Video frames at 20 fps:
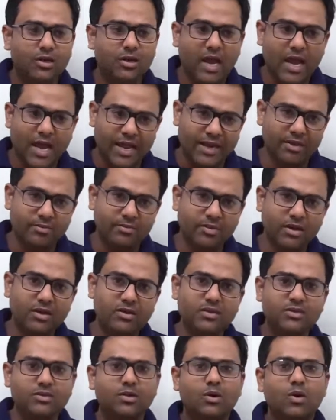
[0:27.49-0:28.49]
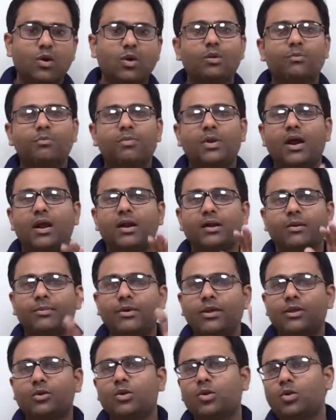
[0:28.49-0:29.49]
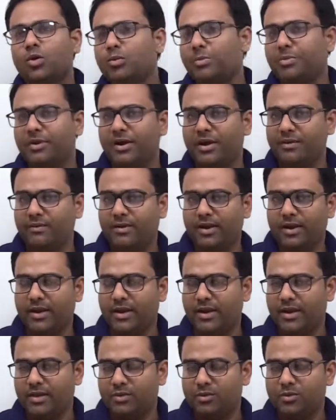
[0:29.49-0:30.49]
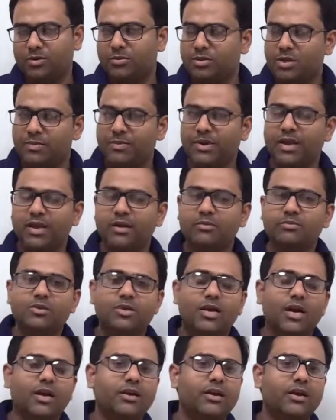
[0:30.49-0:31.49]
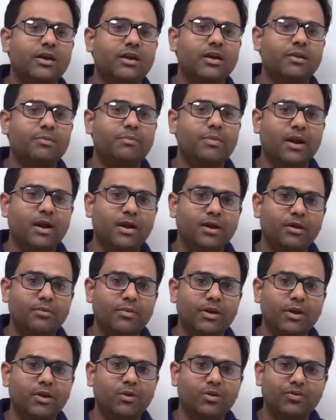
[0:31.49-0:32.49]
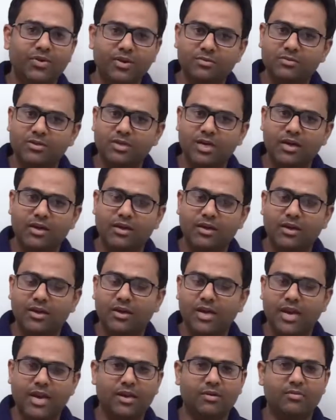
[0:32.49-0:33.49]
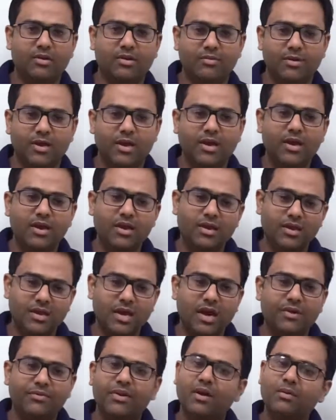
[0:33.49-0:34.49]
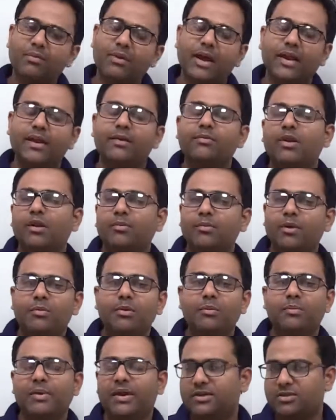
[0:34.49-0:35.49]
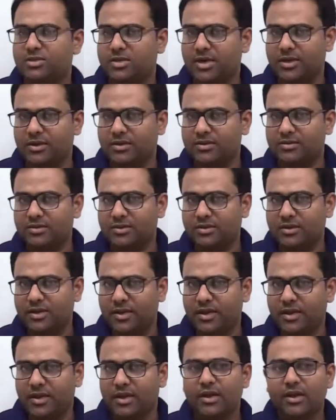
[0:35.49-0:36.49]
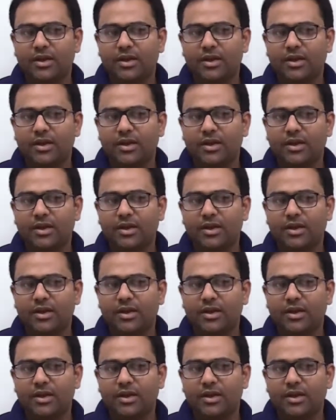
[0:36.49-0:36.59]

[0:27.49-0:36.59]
एनिमल्स और प्लांट में दोनों में पढ़ने वाले हैं तो सबसे पहले हम स्टार्ट करेंगे प्लांट में और फिर हम स्टार्ट करेंगे एनिमल में या फिर हम एनिमल में भी पहले स्टार्ट कर सकते हैं